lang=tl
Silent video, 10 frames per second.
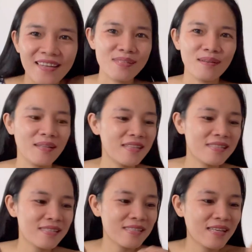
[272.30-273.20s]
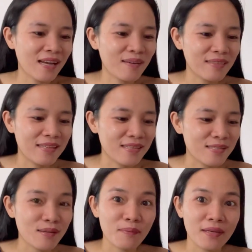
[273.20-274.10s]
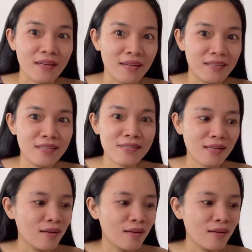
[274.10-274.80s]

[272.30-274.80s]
so, let's count this. Oh my God, it's...